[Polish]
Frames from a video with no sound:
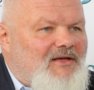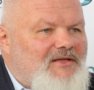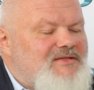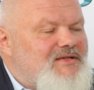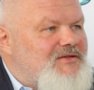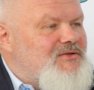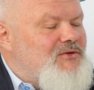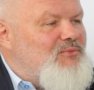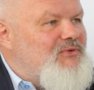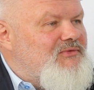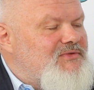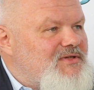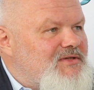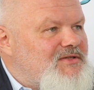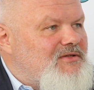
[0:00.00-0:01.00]
i
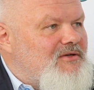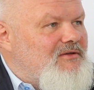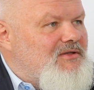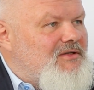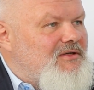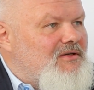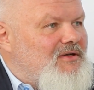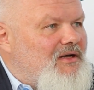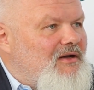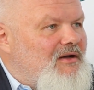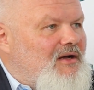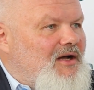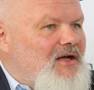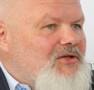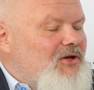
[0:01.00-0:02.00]
zasobów ze strony
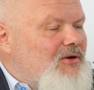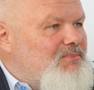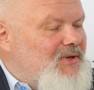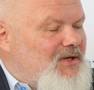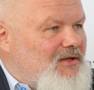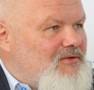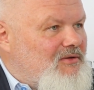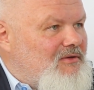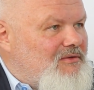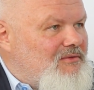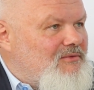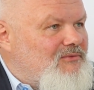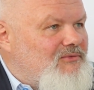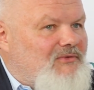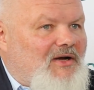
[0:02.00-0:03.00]
ani
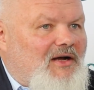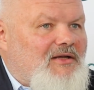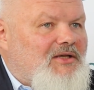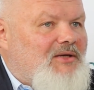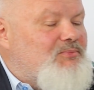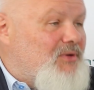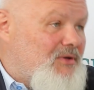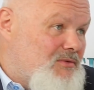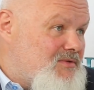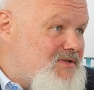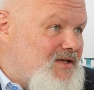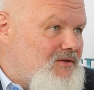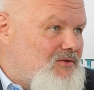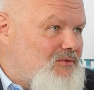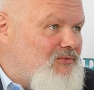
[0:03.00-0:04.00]
operatorów, ani
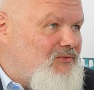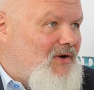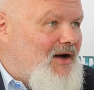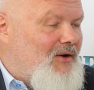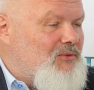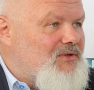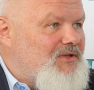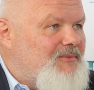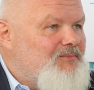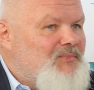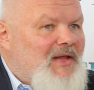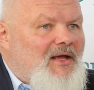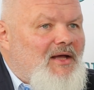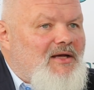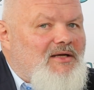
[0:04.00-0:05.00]
producentów aut.
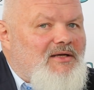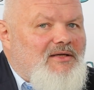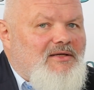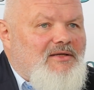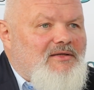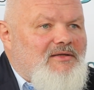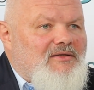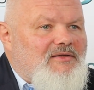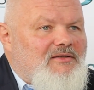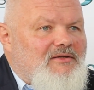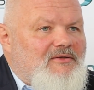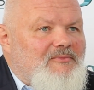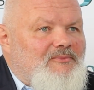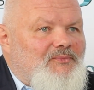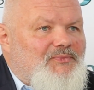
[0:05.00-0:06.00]
Yy,
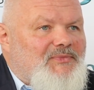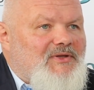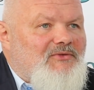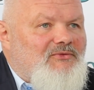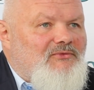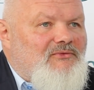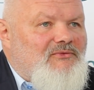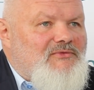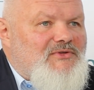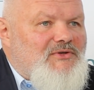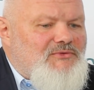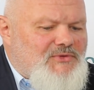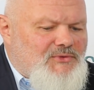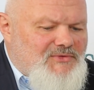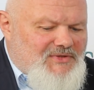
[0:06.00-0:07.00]
w
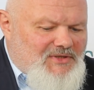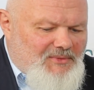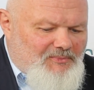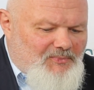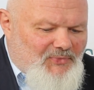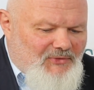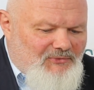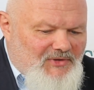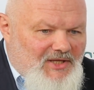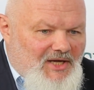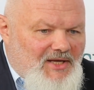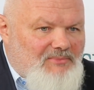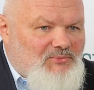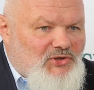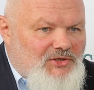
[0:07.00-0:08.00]
związku z tym
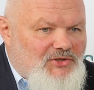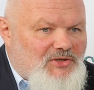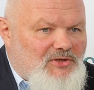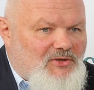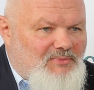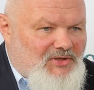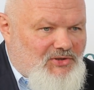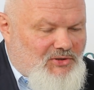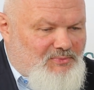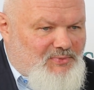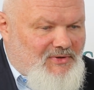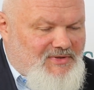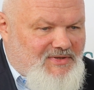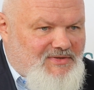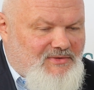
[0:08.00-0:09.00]
wydaje mi się, że to będzie
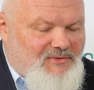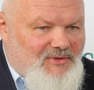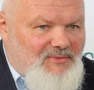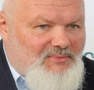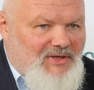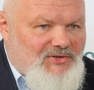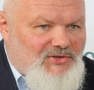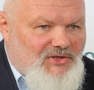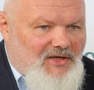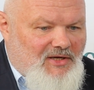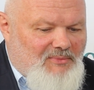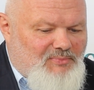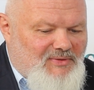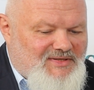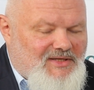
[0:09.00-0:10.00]
proces, który
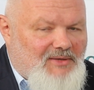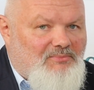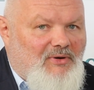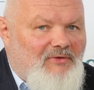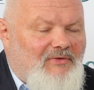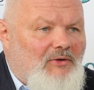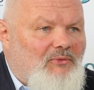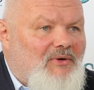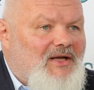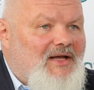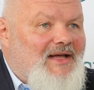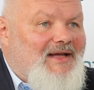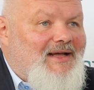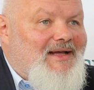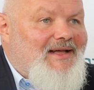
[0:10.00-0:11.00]
będzie postępował.
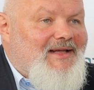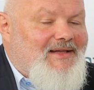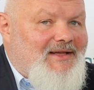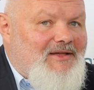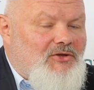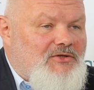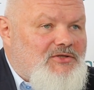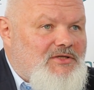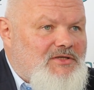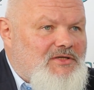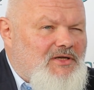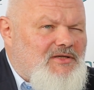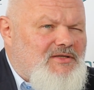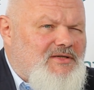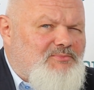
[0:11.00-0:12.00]

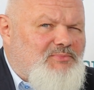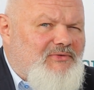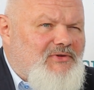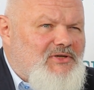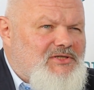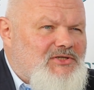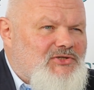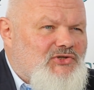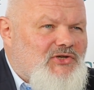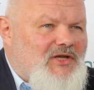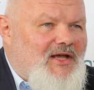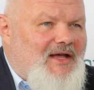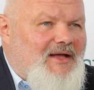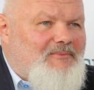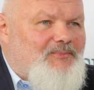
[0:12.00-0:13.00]
Jednocześnie chcę powiedzieć,
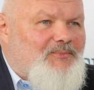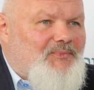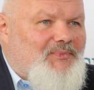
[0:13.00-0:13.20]
że